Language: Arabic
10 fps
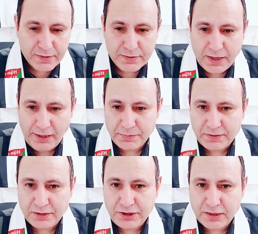صاحب
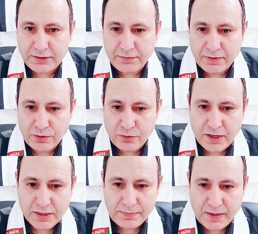الدجاجه فضح
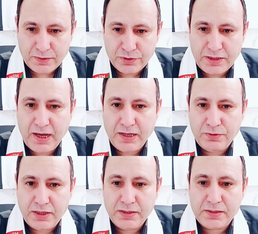الله سبحانه وتعالى
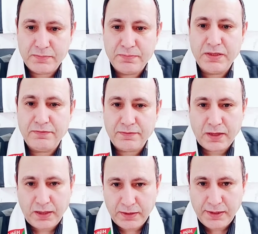ولا يتم من
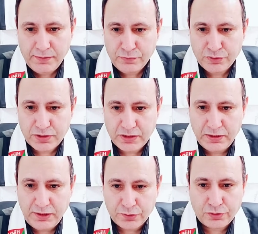فضح لين يموت
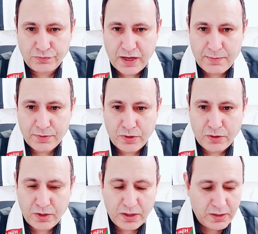لين يحطوه في قبره
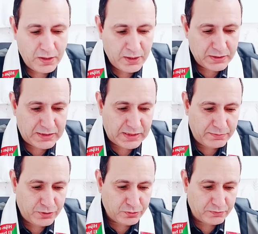وهو
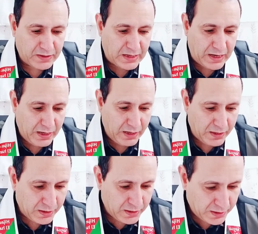تابعته
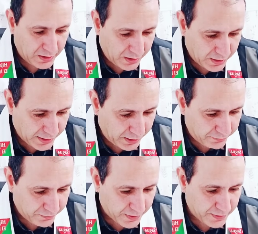الفضائح الله
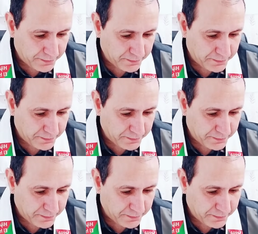يحفظ